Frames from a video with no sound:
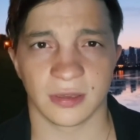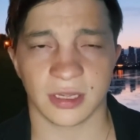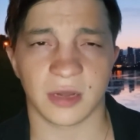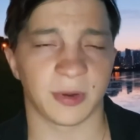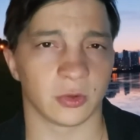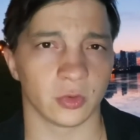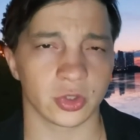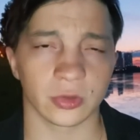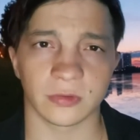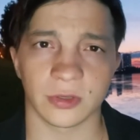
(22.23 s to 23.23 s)
как
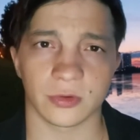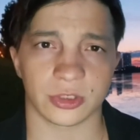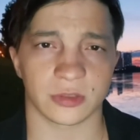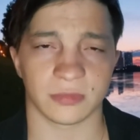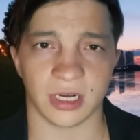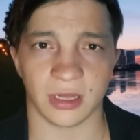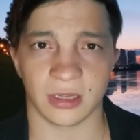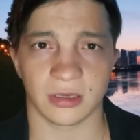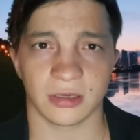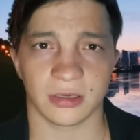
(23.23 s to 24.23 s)
подушку твою
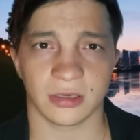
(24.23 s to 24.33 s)
сжимала,